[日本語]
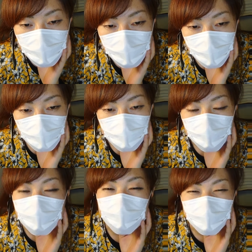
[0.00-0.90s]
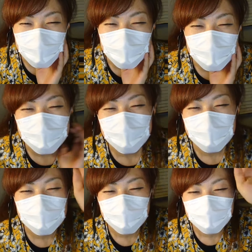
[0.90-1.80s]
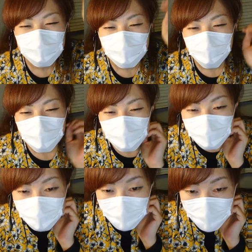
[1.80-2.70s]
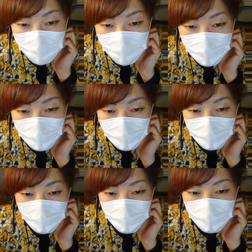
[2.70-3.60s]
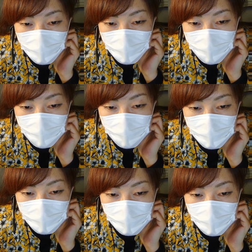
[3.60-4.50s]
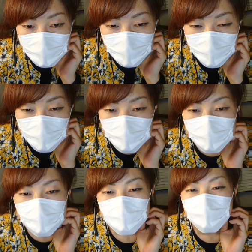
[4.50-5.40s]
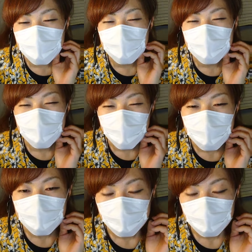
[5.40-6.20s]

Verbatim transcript: さん見てくださってありがとうございますゆかさんもさつきさんもありがとうございます